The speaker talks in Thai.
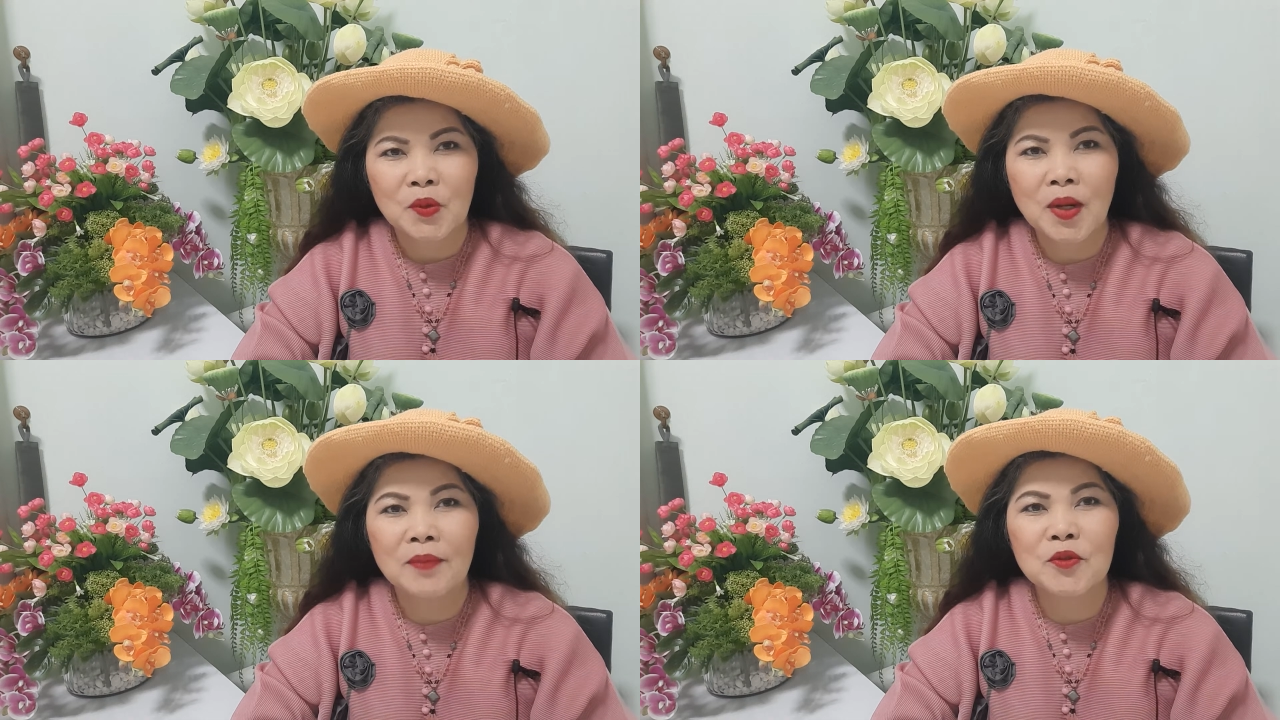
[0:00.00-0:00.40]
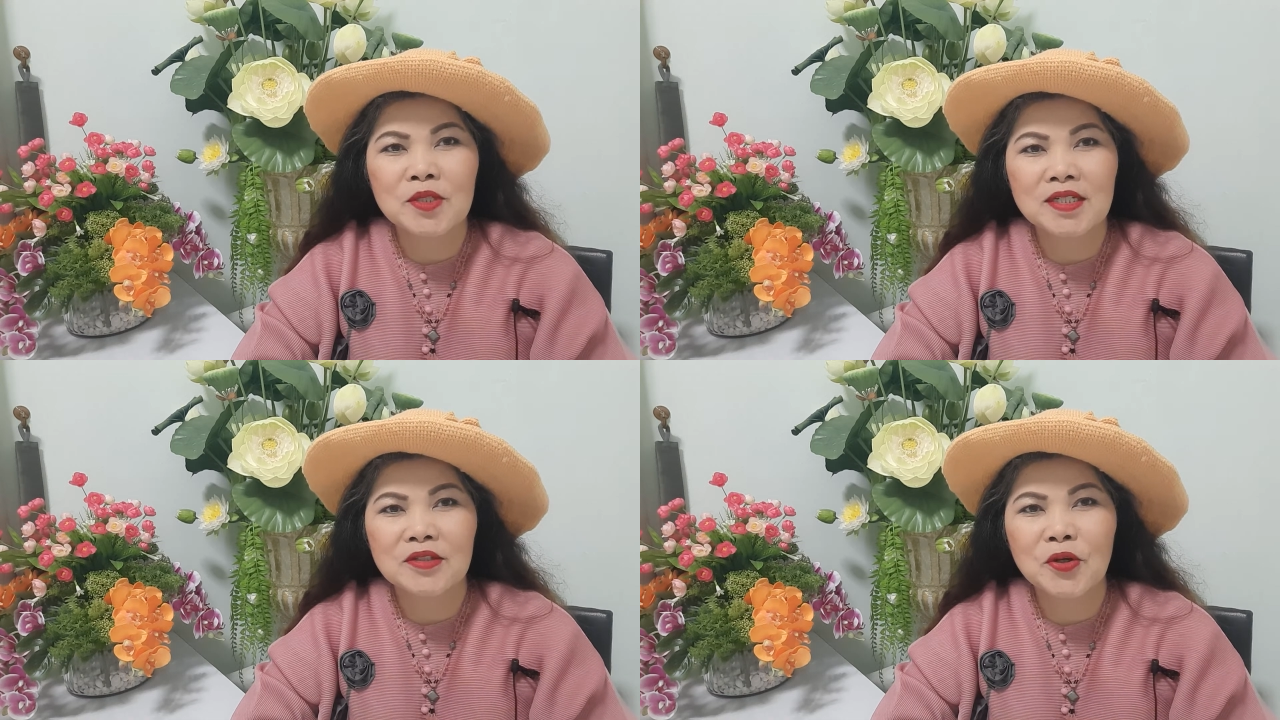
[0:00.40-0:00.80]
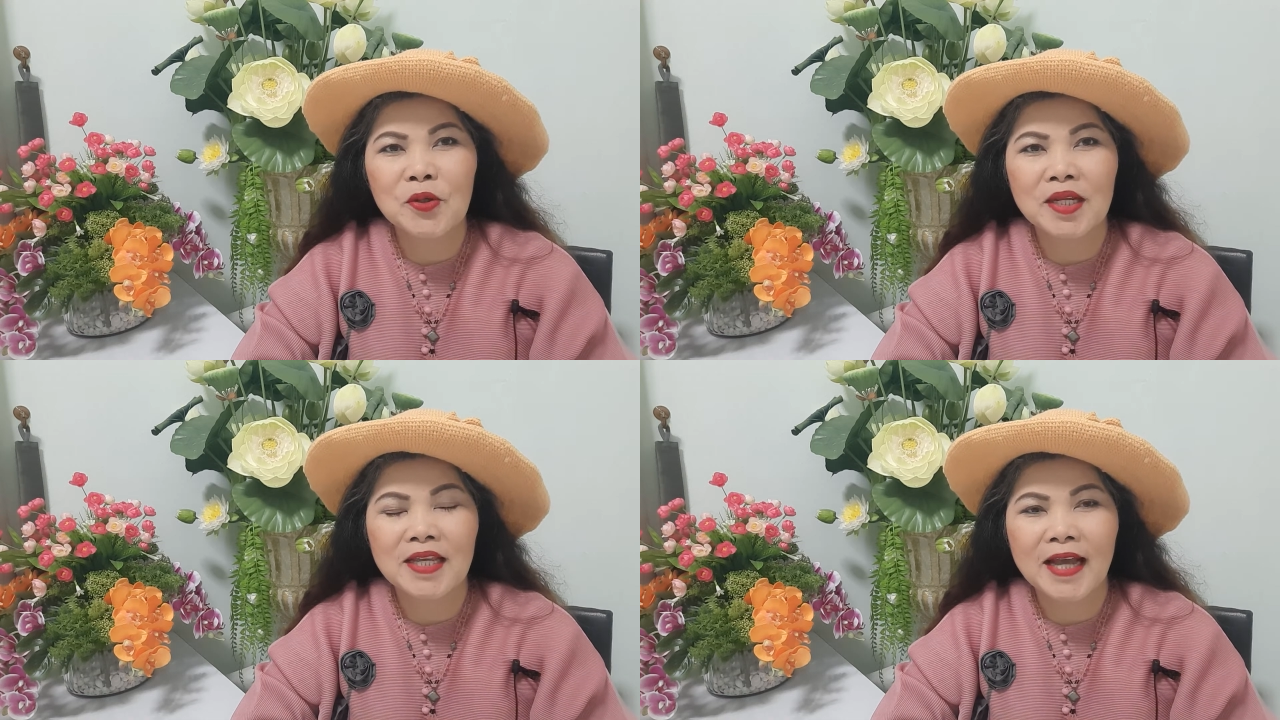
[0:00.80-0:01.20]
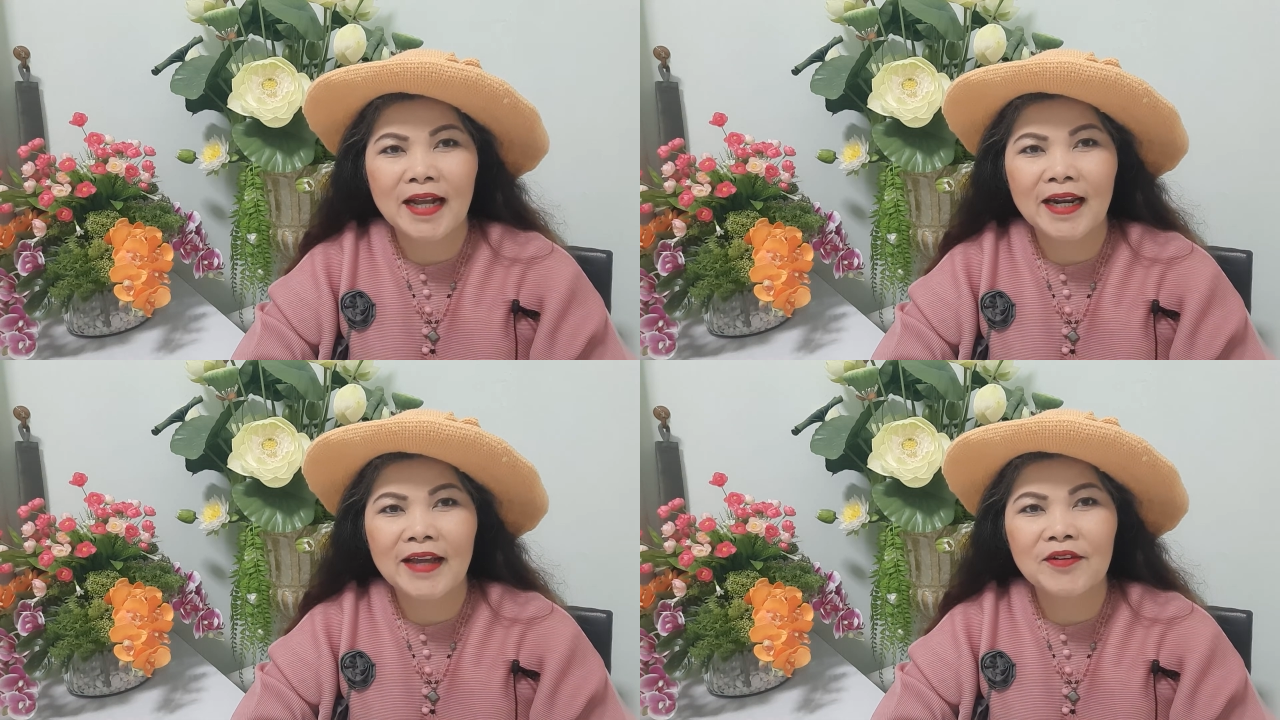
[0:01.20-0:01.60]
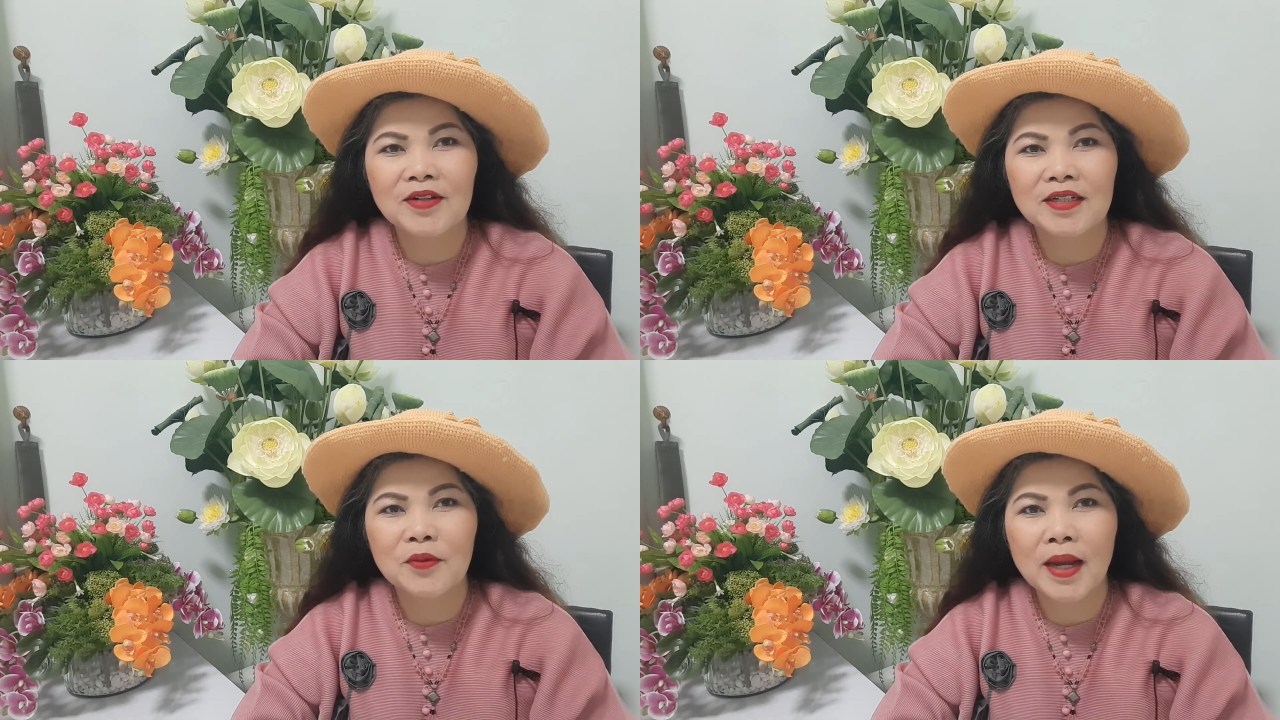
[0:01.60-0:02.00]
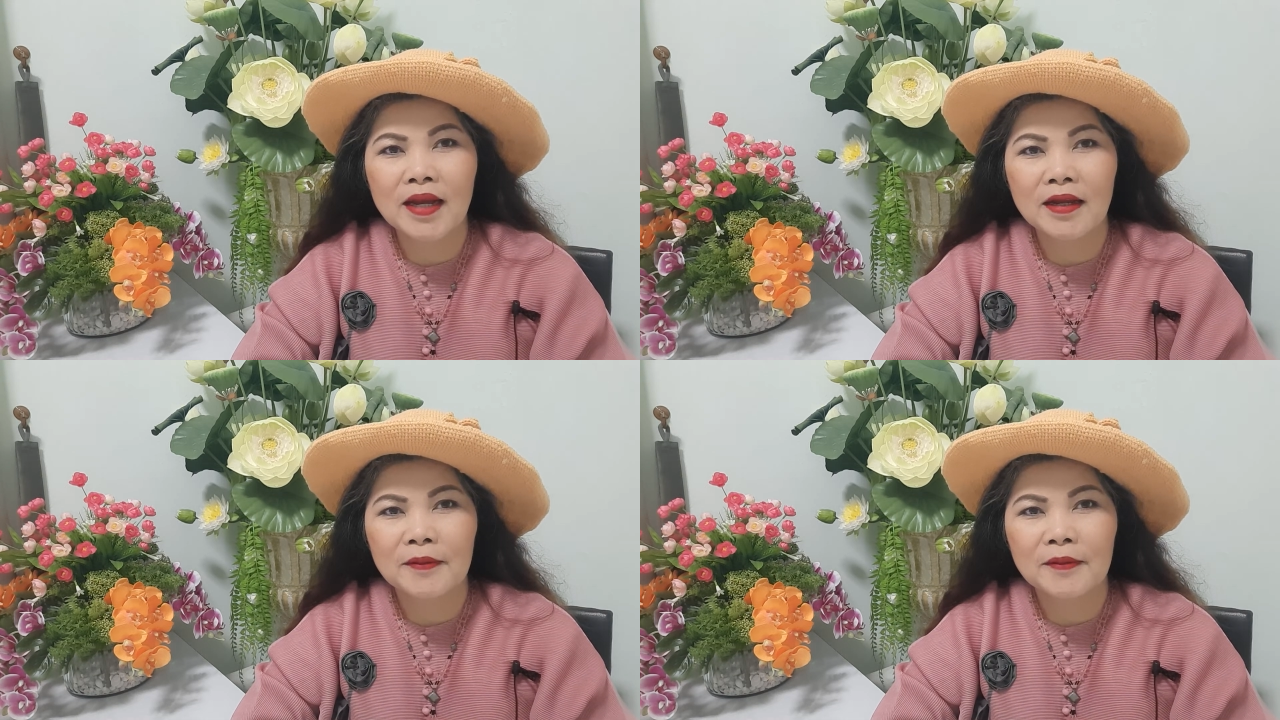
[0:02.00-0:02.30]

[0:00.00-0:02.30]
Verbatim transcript: ความรู้สึกโชคดีอย่างแรกก็คือว่า